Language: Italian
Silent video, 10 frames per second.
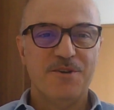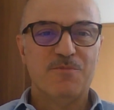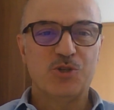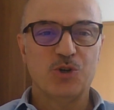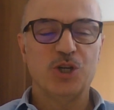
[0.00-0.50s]

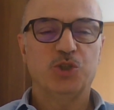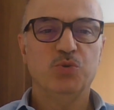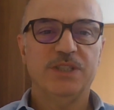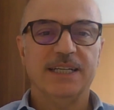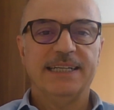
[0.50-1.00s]
Buongiorno a
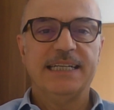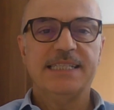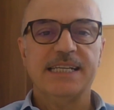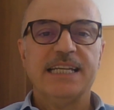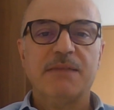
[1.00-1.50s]
tutti e
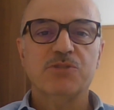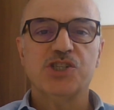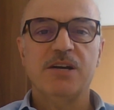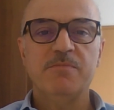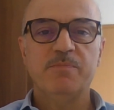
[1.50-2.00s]
grazie ad
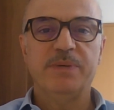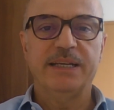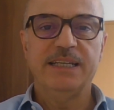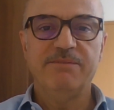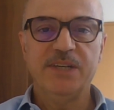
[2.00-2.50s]
AmCham
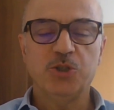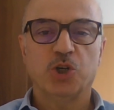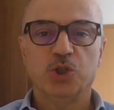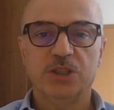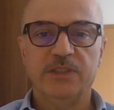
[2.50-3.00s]
per l'invito a
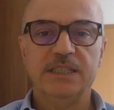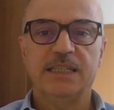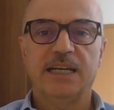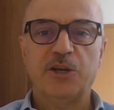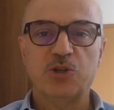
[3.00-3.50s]

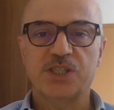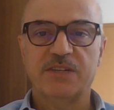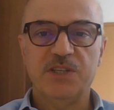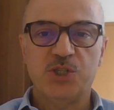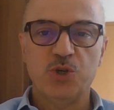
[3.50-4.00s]
condividere la nostra
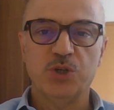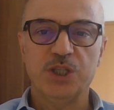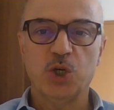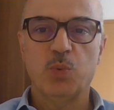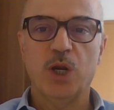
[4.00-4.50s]
visione
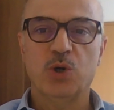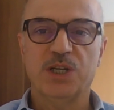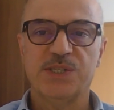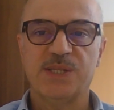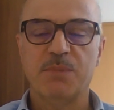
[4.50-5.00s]
di quello
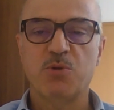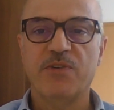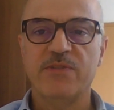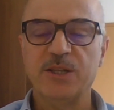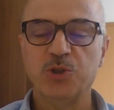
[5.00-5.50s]
che stiamo
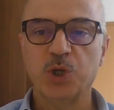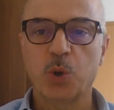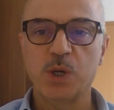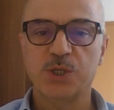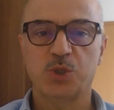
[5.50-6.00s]
vivendo
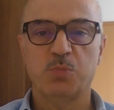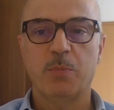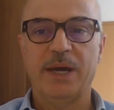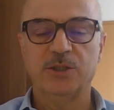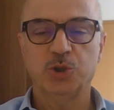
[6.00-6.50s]
in questo
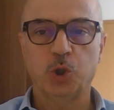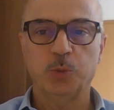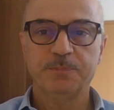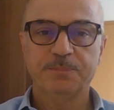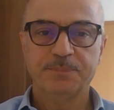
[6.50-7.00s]

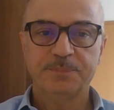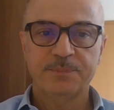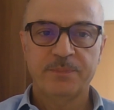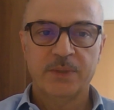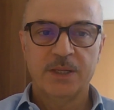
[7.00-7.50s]
momento.
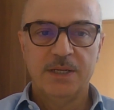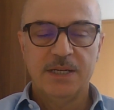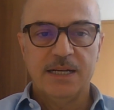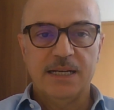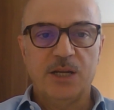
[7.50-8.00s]

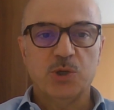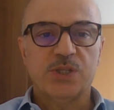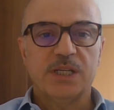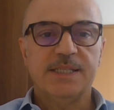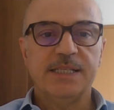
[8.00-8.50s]
La
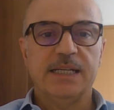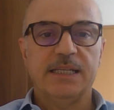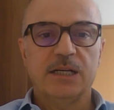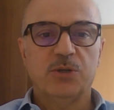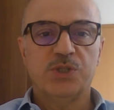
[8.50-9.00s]
nostra
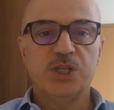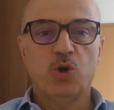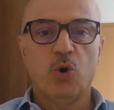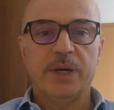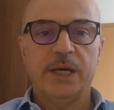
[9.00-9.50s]
azienda, così
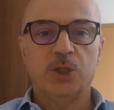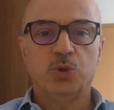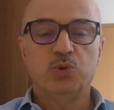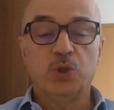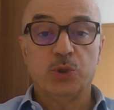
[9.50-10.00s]
come
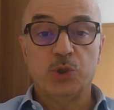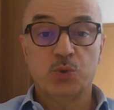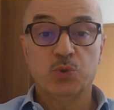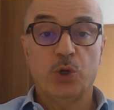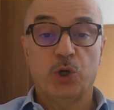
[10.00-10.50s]
tutto il
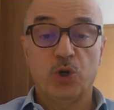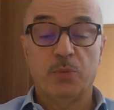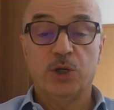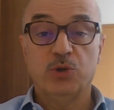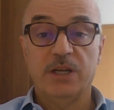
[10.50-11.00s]
tessuto
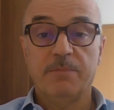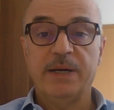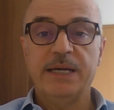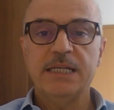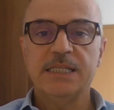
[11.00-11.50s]
economico del
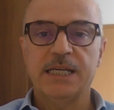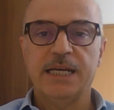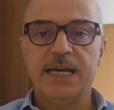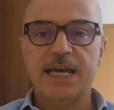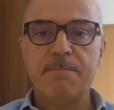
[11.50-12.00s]

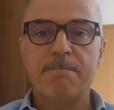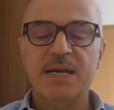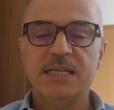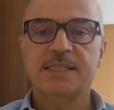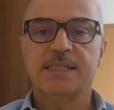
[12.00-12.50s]
Paese, è
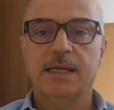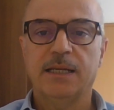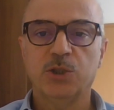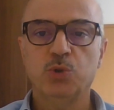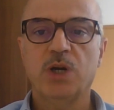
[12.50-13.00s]
messa
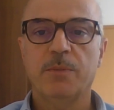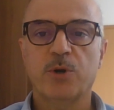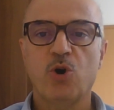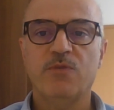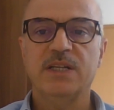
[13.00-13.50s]
alla dura
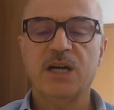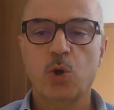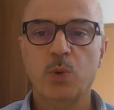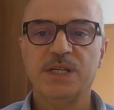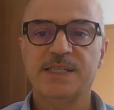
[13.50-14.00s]
prova da
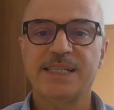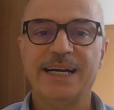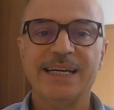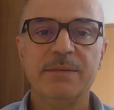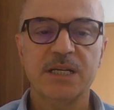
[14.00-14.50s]

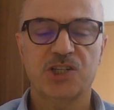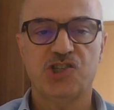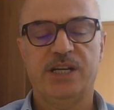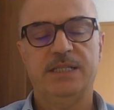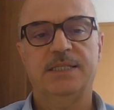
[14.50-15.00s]
questa
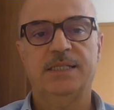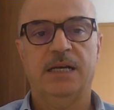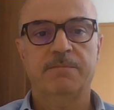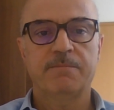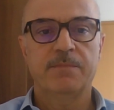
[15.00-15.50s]

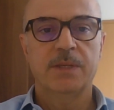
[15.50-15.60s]
emergenza,